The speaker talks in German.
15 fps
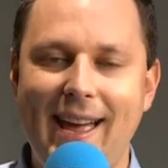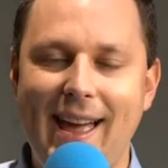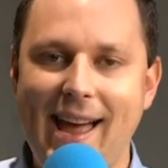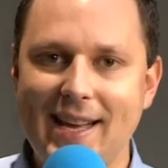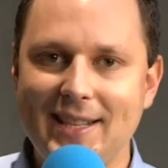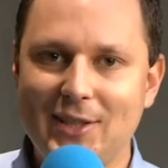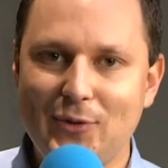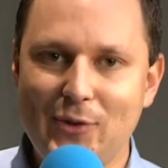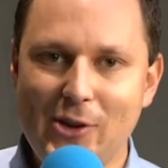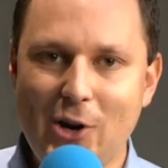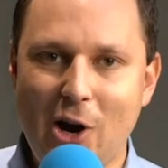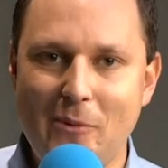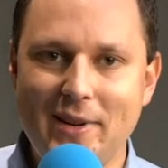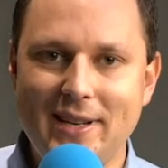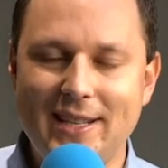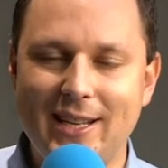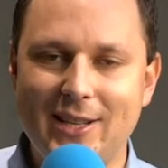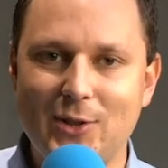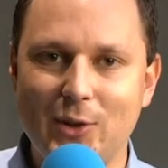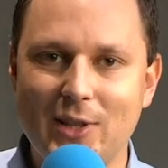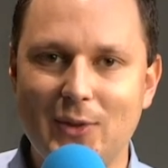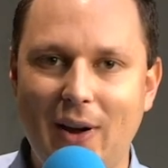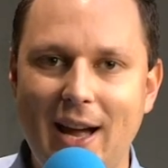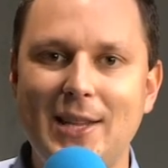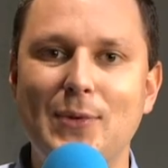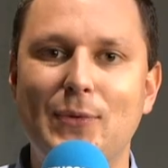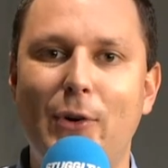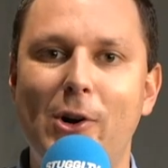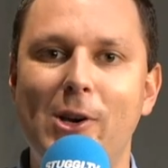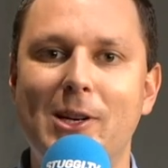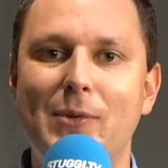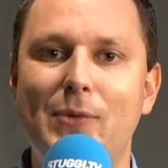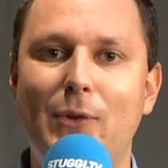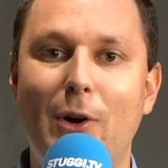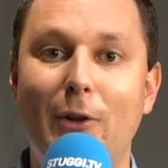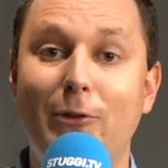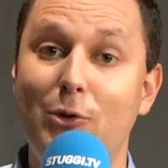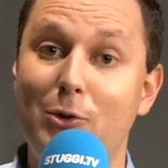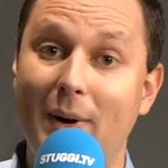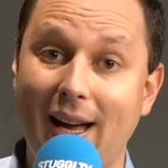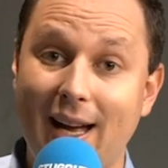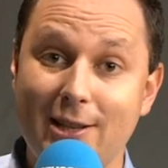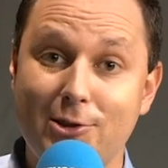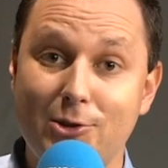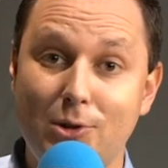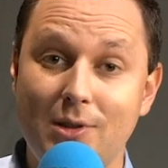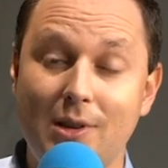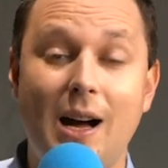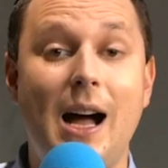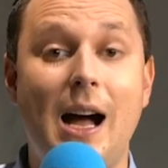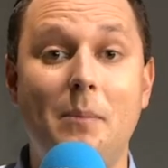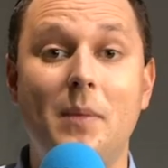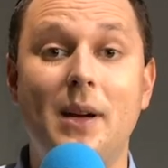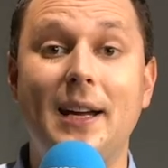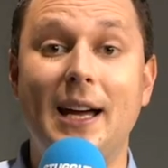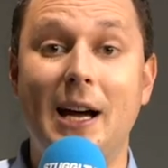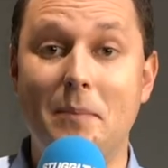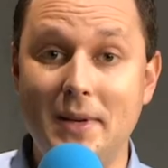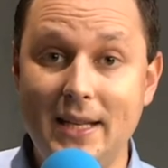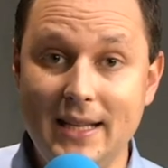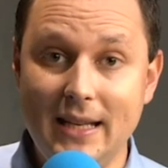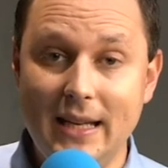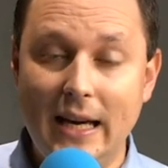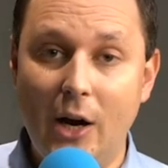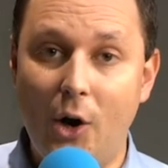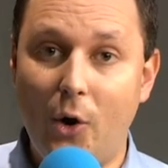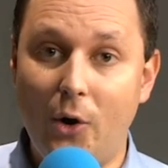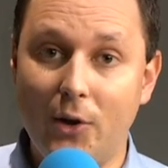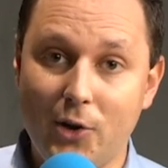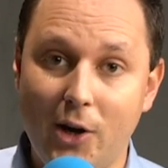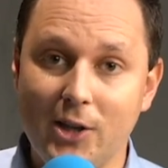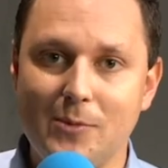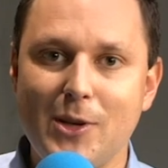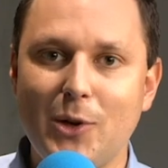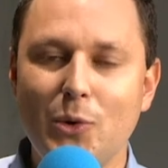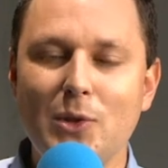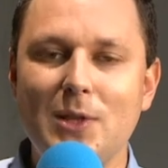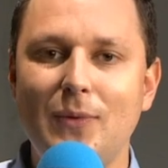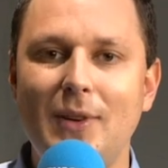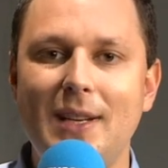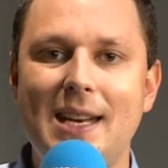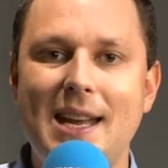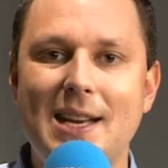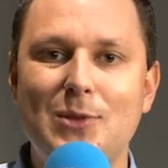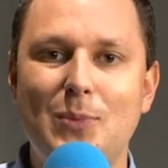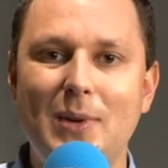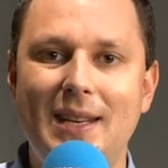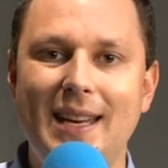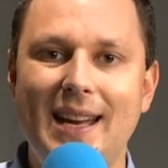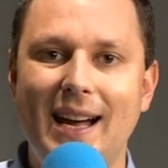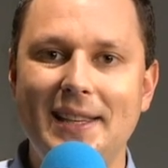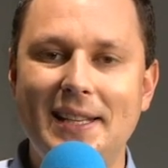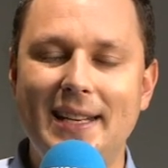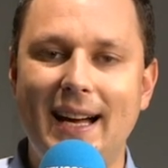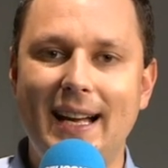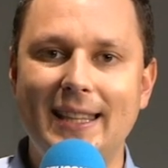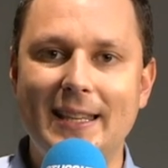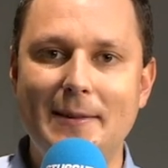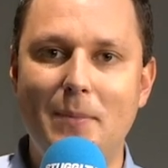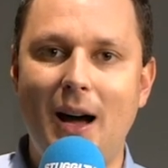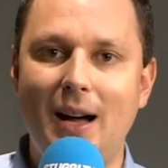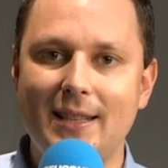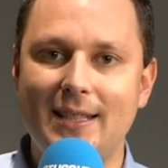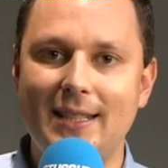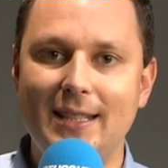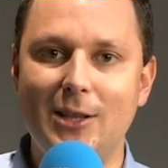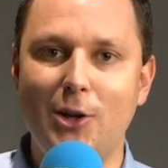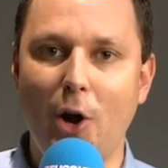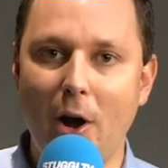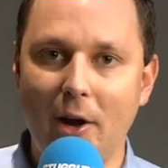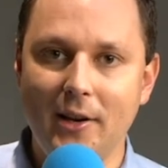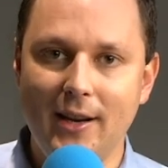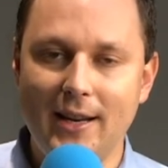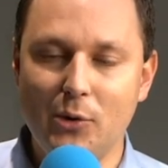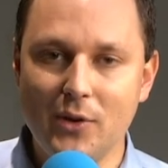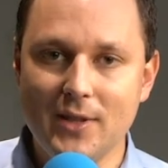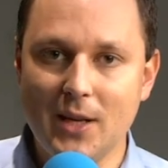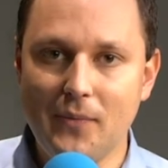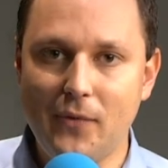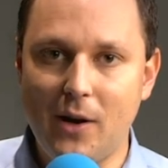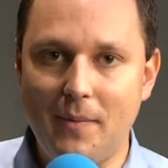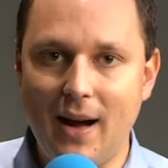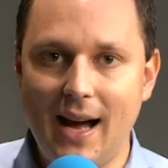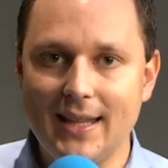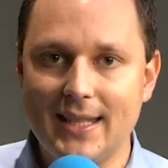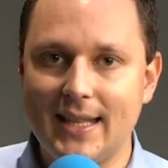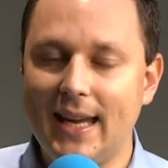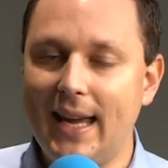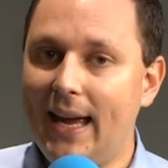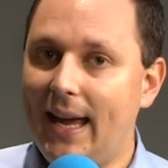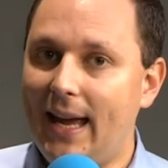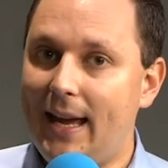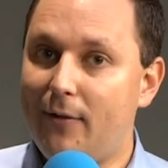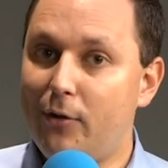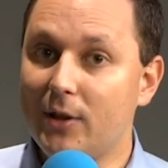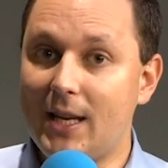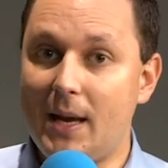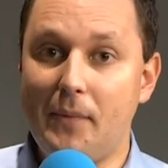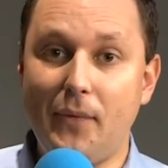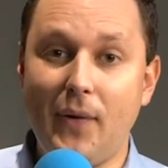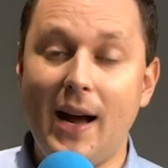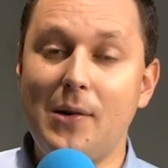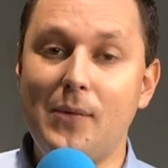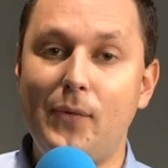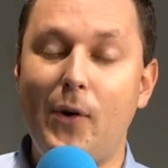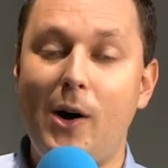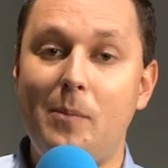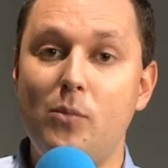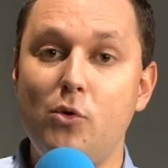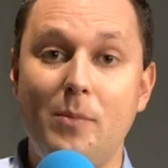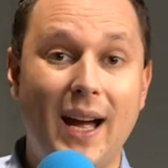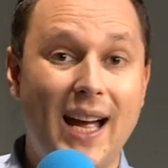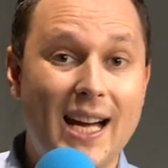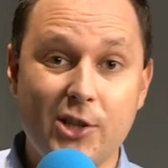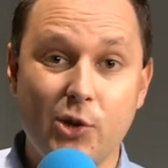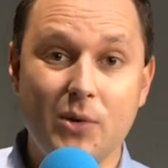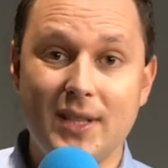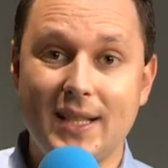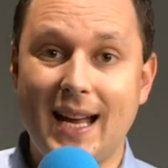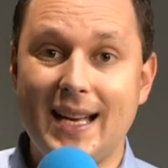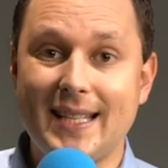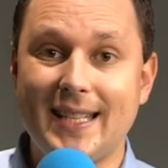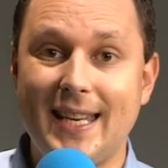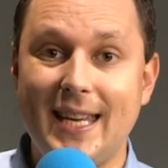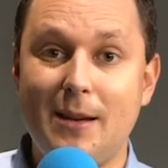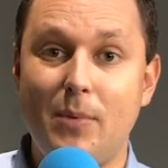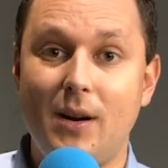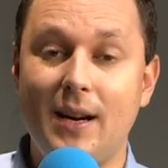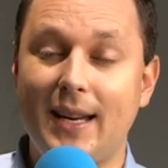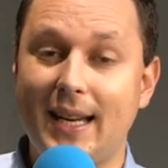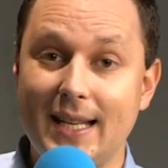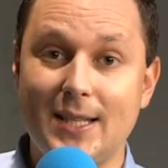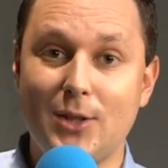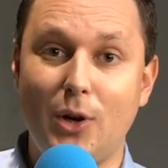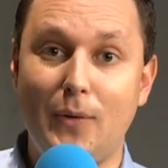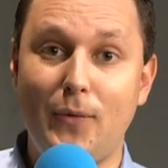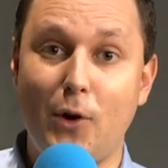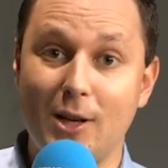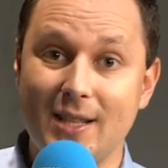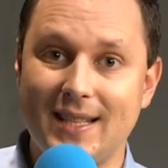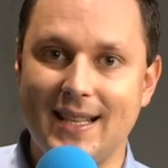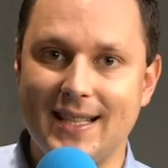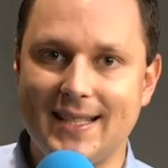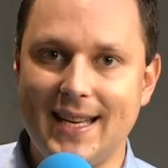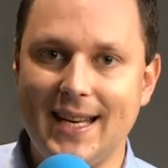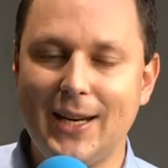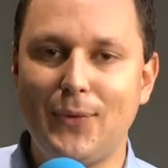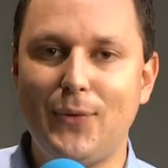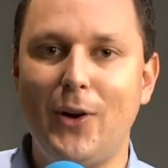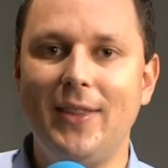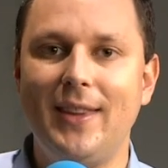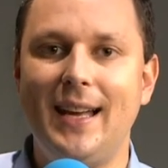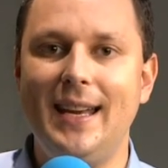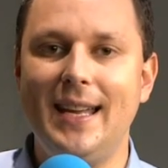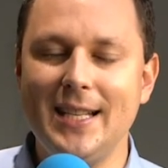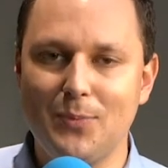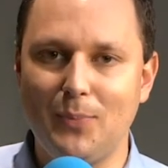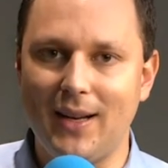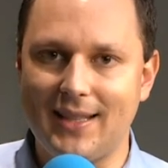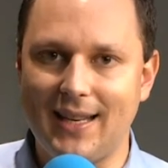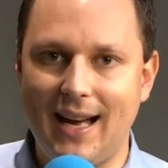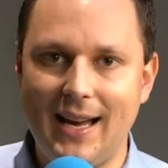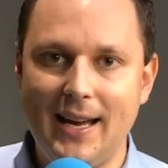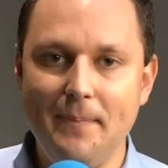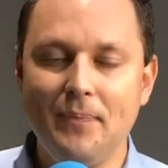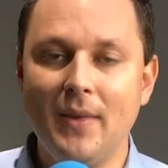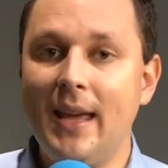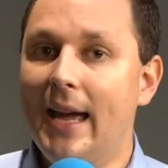Herzlich willkommen äh, zur zweiten Folge von Überraschung am Kamin. Und heute begrüßen wir den SPD-Kandidaten Martin Körner in unserem Format. Er wird empfangen vom Überraschungsgastgeber Christoph Otzasek von der Linkspartei.